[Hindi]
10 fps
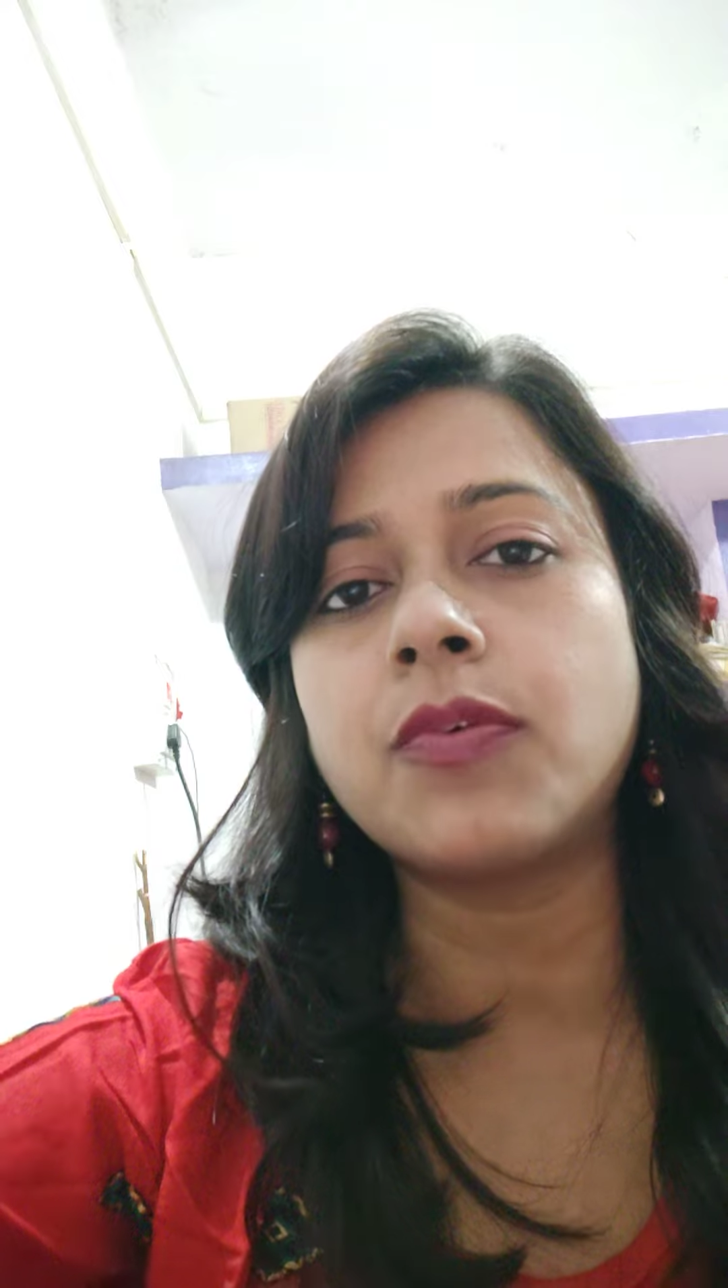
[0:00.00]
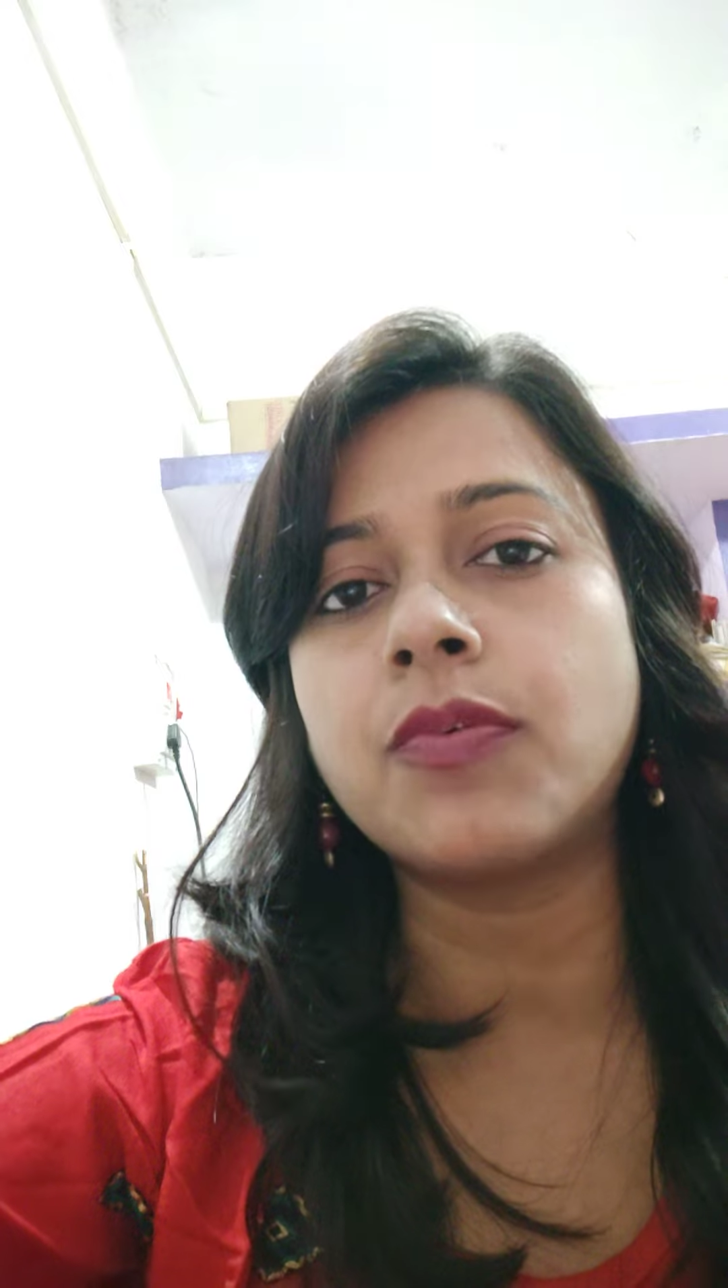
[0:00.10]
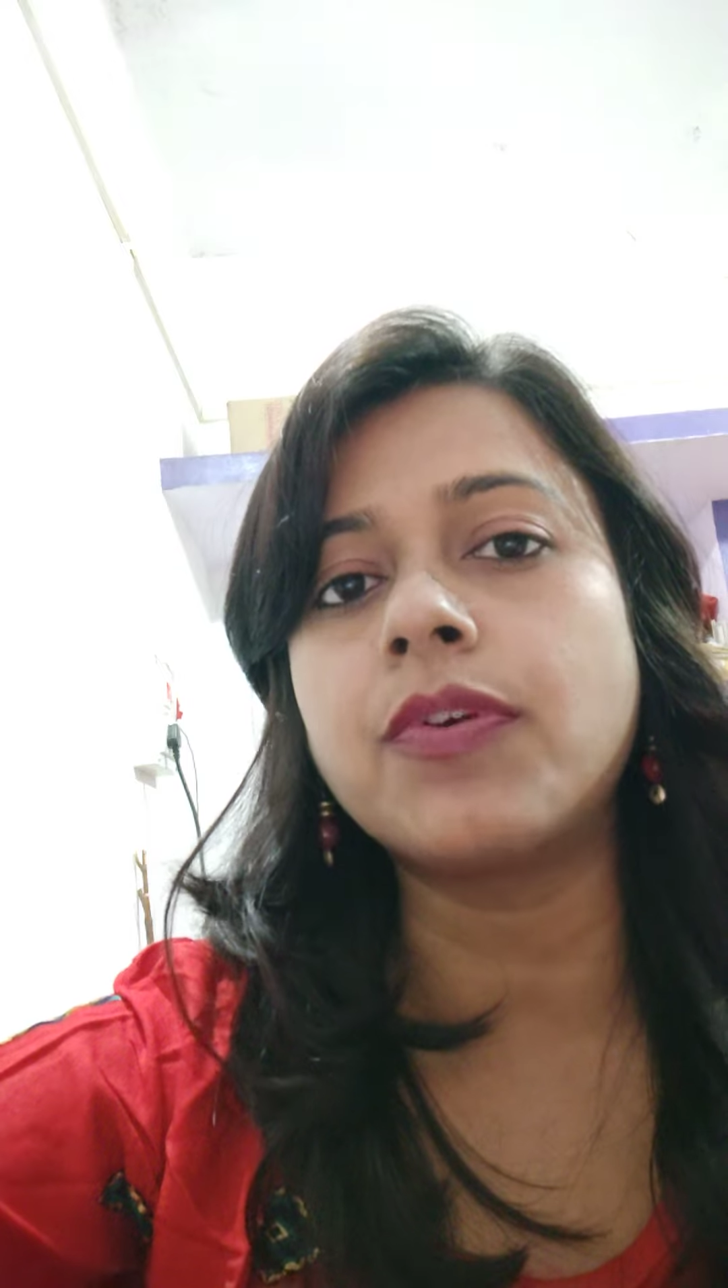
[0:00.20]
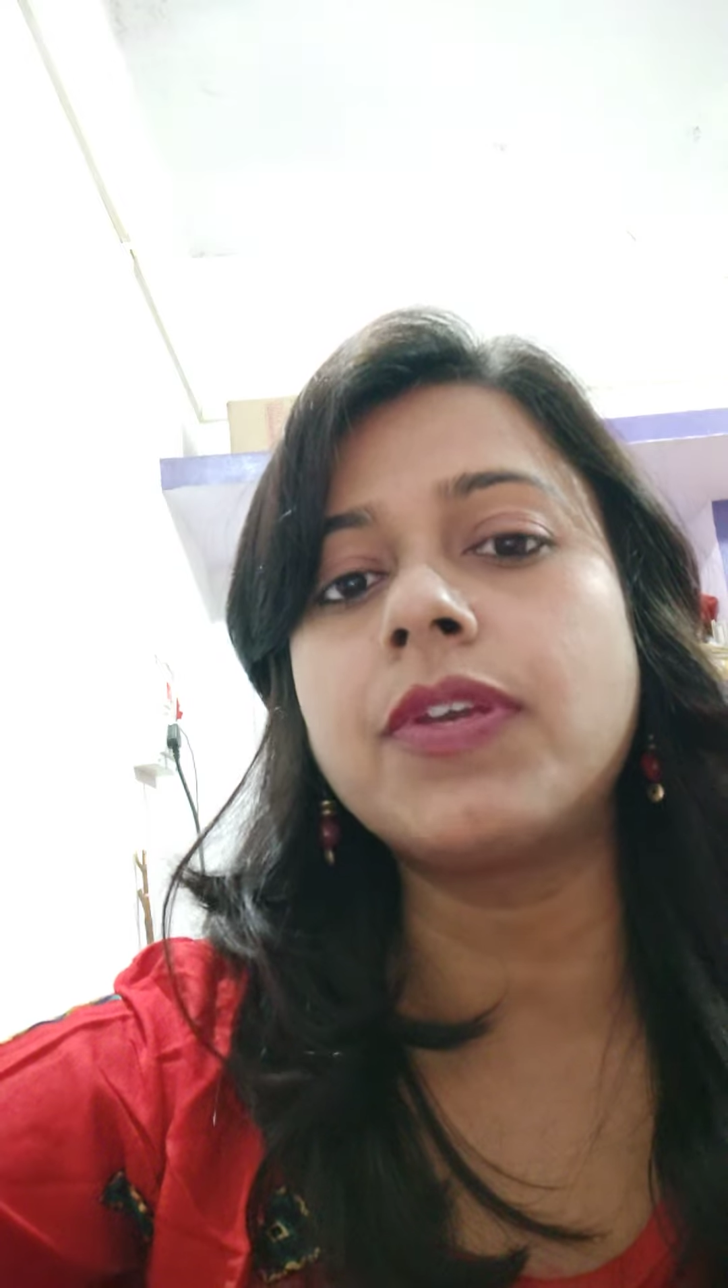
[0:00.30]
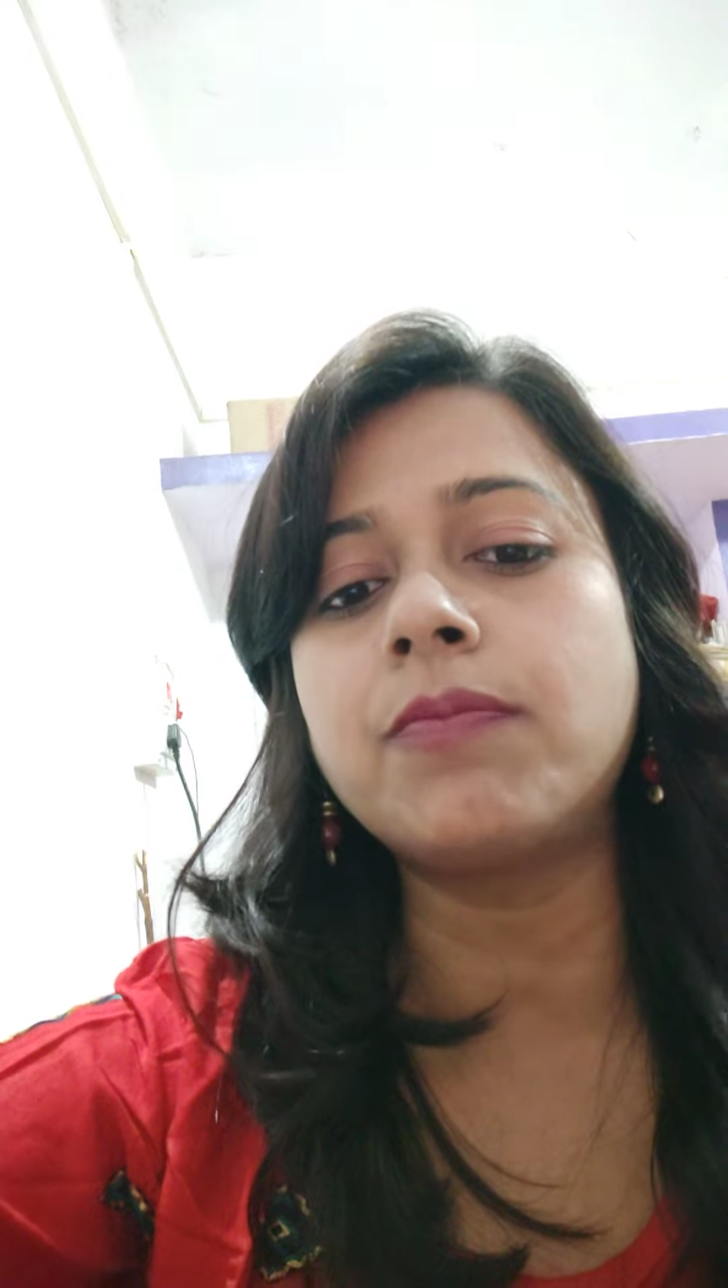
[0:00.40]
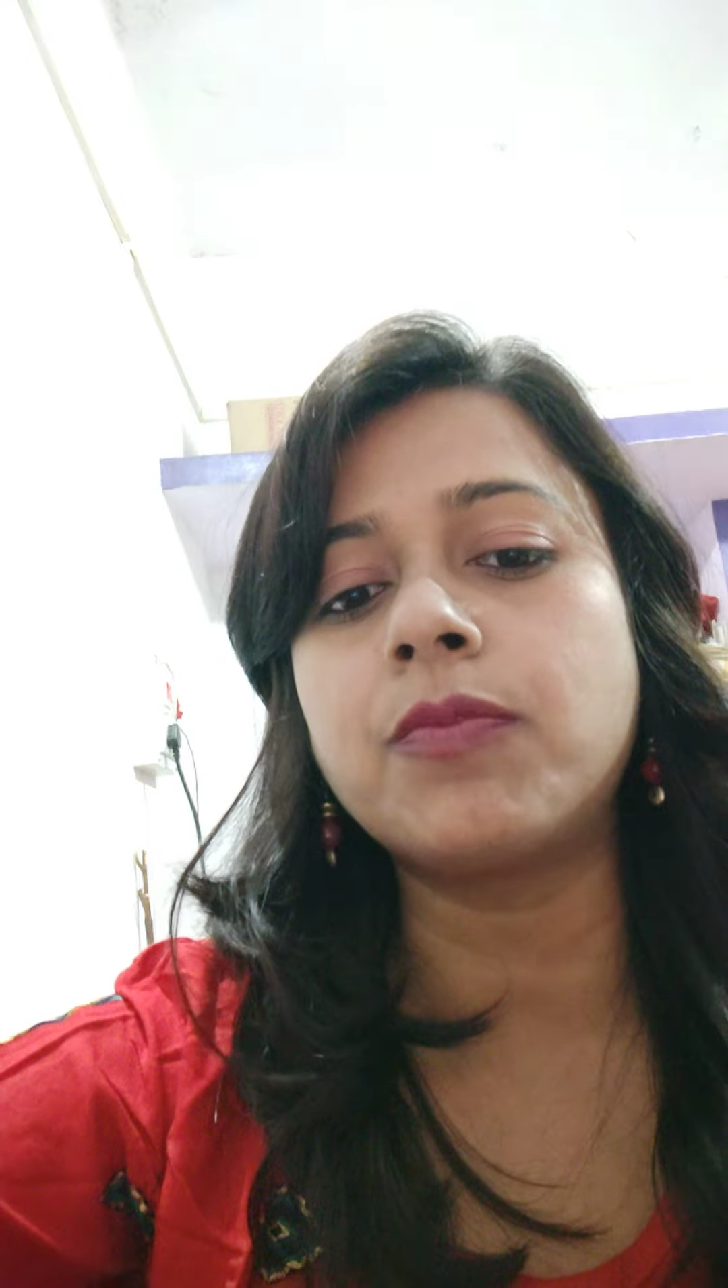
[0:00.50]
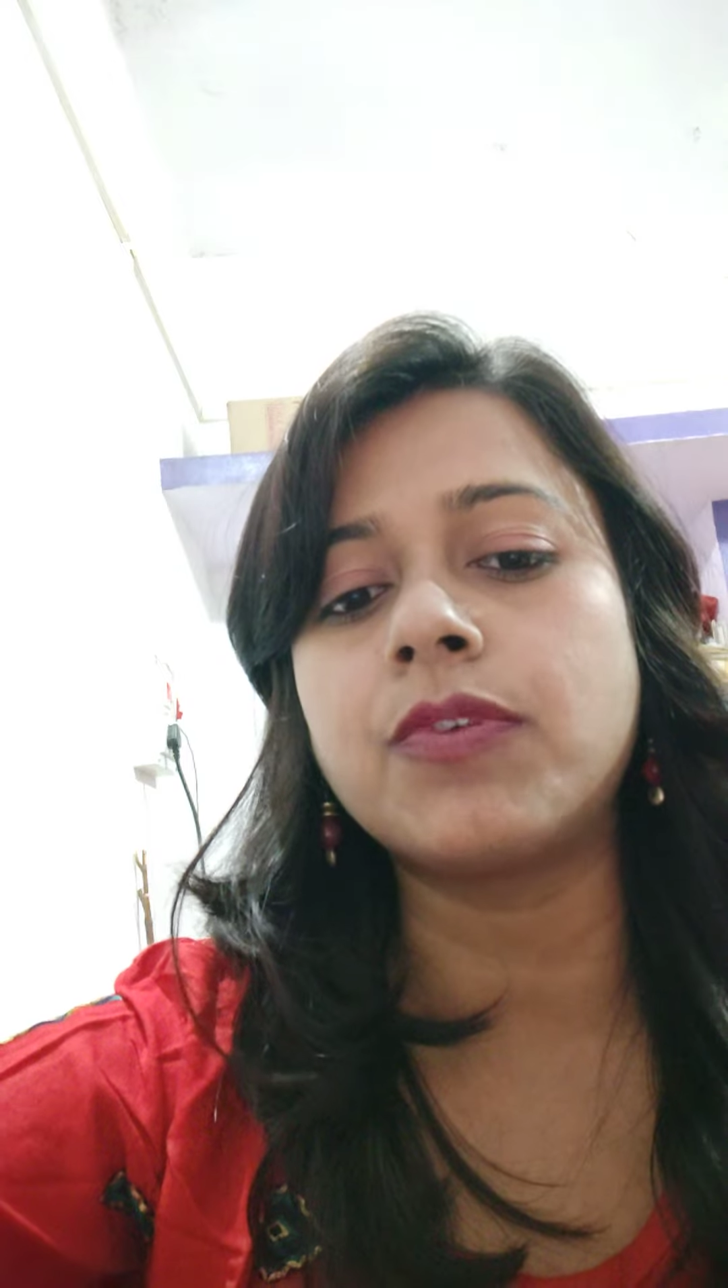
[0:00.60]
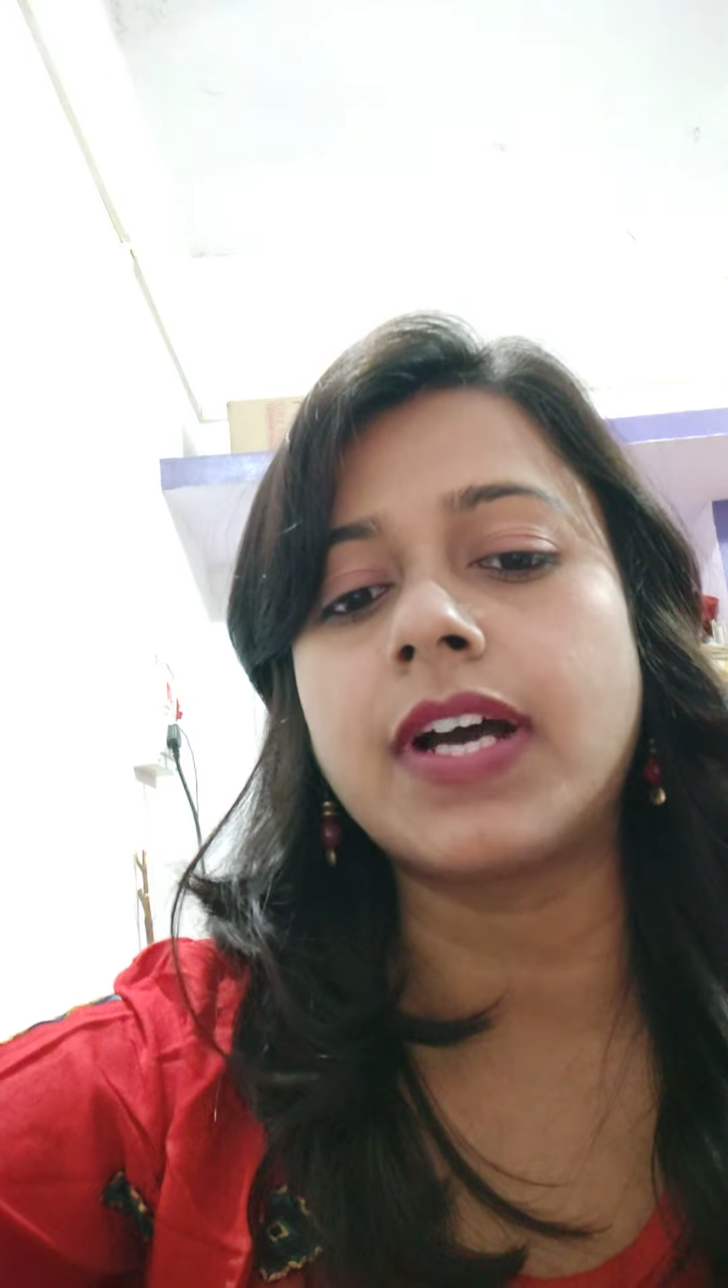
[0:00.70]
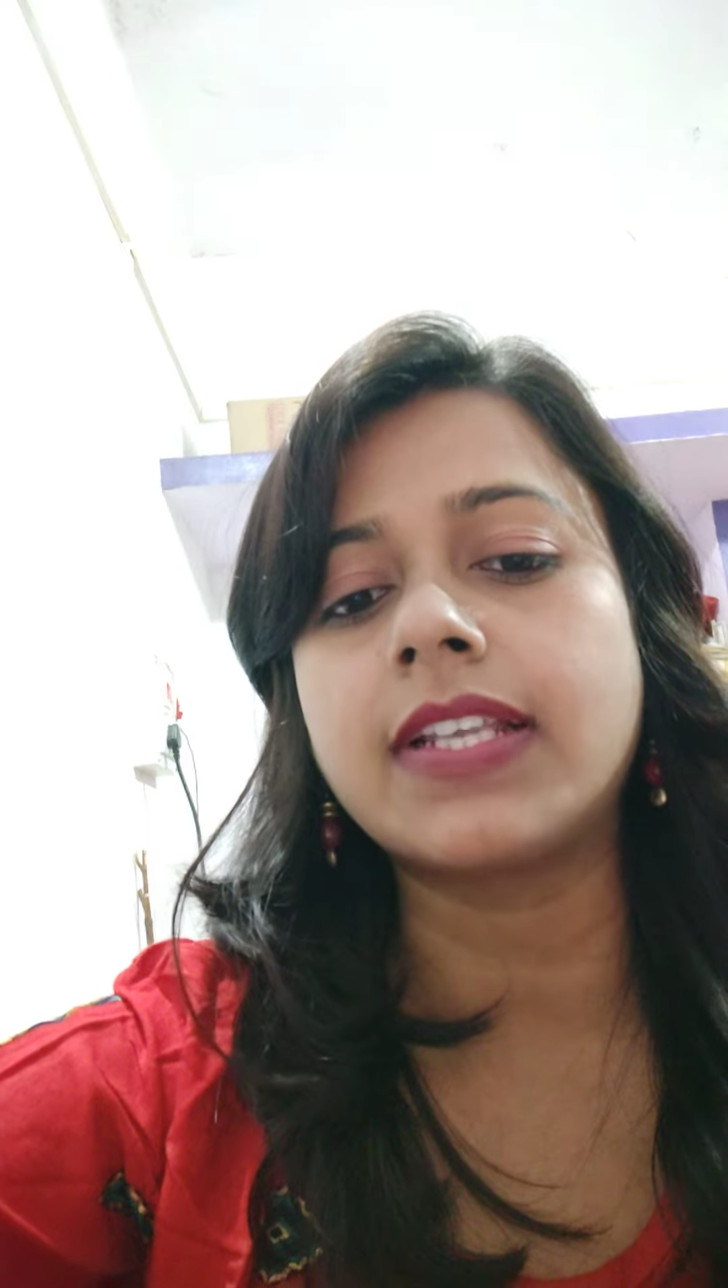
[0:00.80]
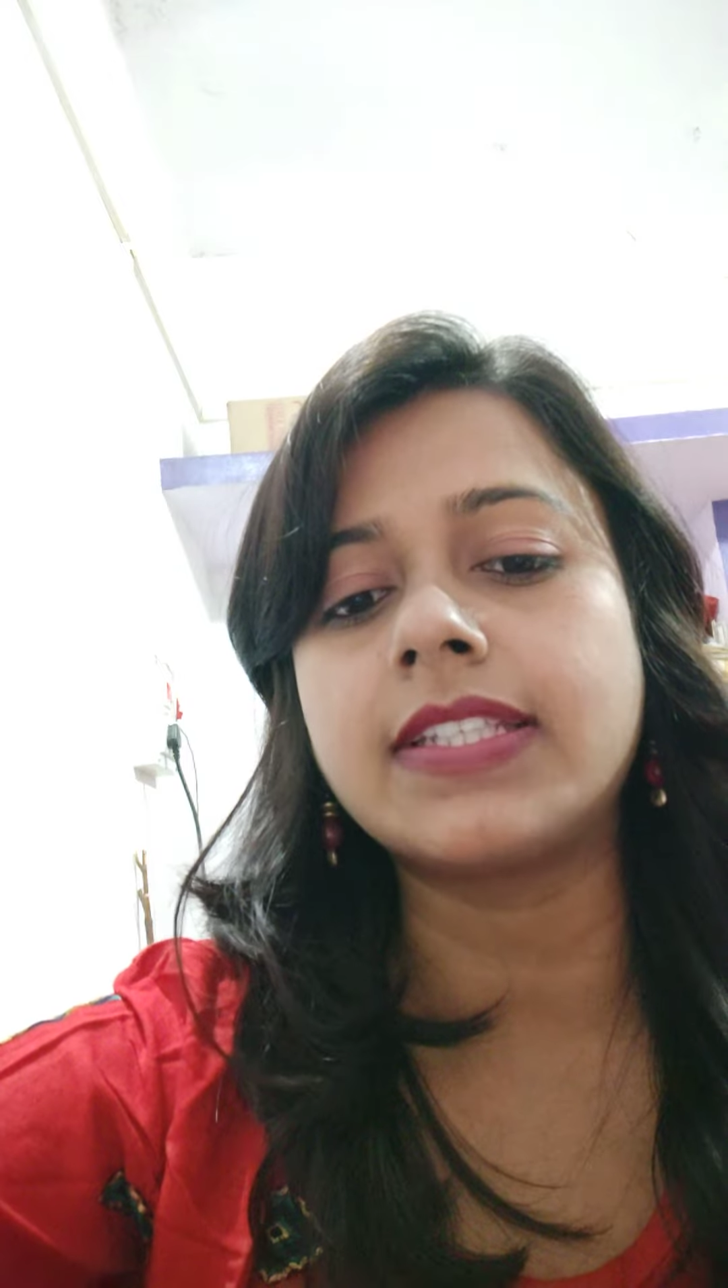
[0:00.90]
हुई
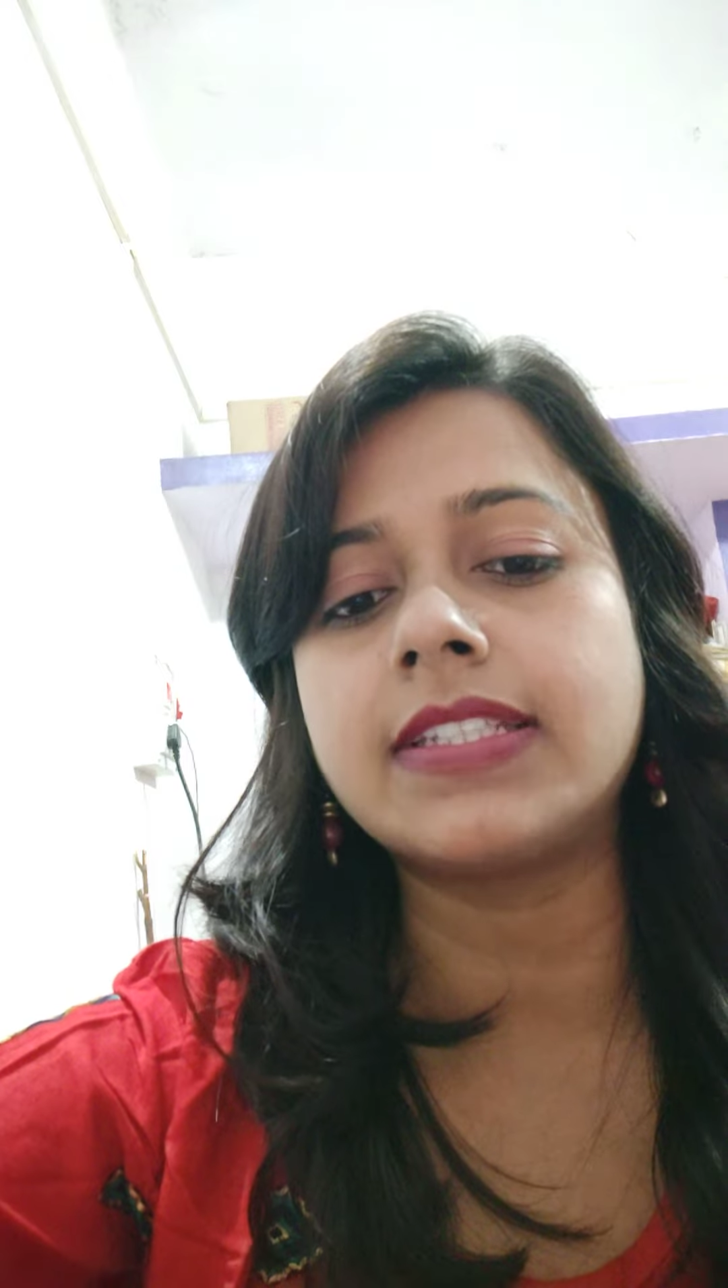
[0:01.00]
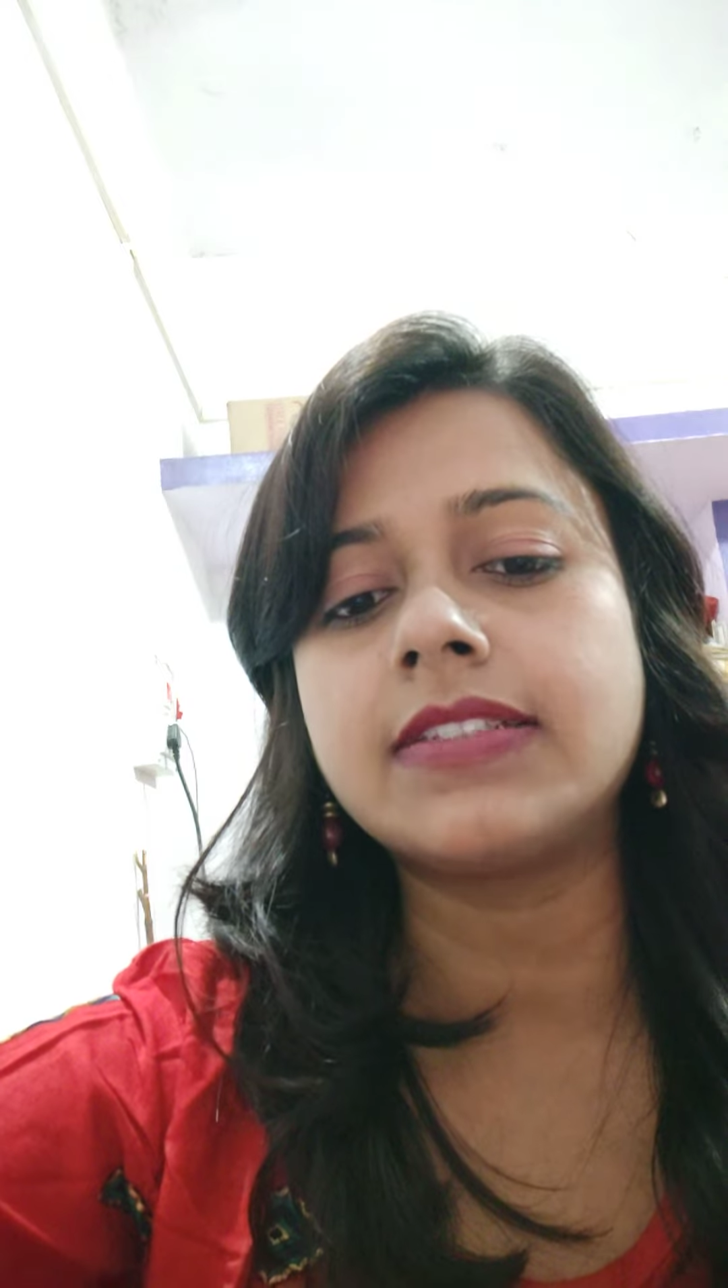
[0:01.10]
पुरानी